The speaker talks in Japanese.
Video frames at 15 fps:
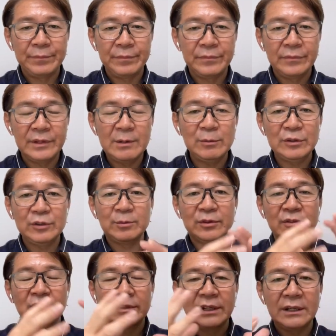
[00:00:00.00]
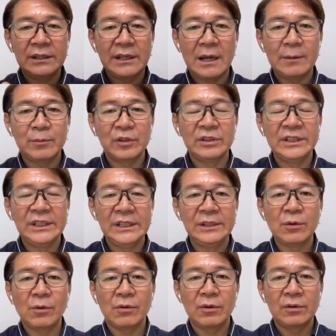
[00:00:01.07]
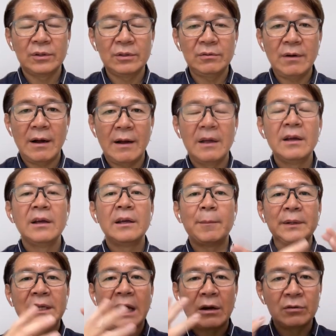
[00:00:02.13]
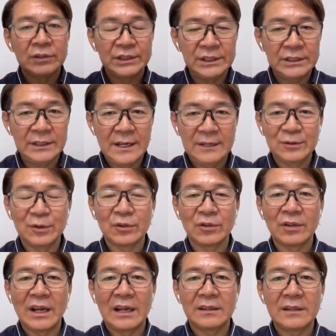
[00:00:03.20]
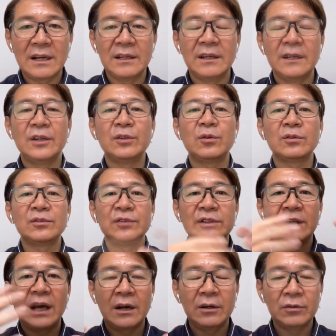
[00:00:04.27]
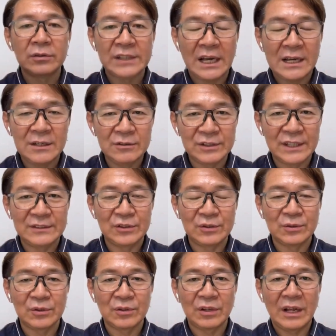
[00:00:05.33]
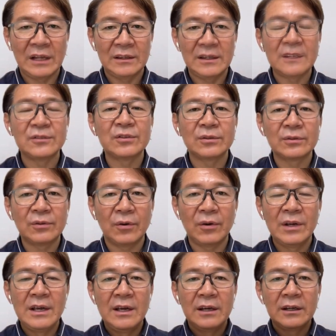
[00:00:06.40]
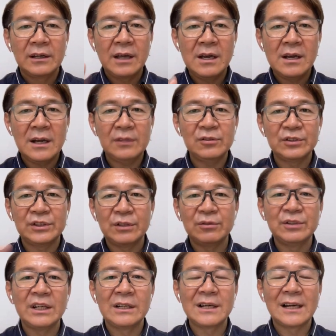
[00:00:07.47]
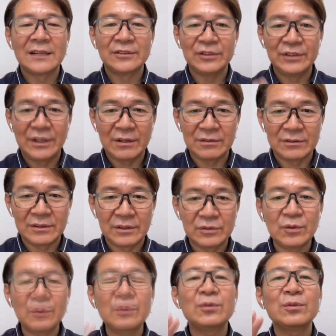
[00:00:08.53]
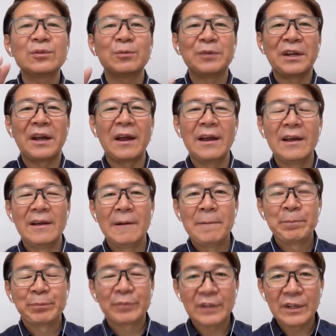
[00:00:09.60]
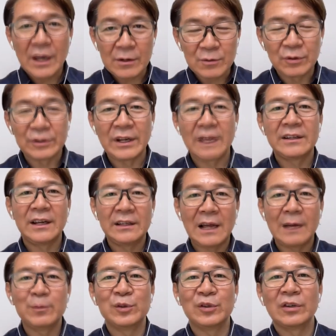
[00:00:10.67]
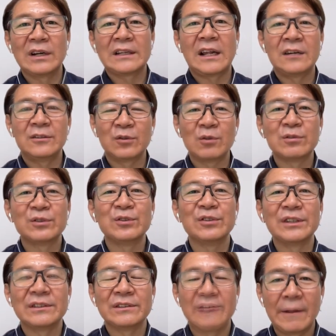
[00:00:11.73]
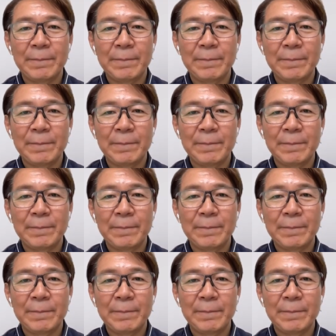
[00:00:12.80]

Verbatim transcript: でも自分のタイプのいいところっていうのはやっぱり楽しんでいくことであったり人付き合いを最優先することであったりすると結果として売り上げがついてくるっていうそういうこともね結構ね低タイプの方の特徴ですね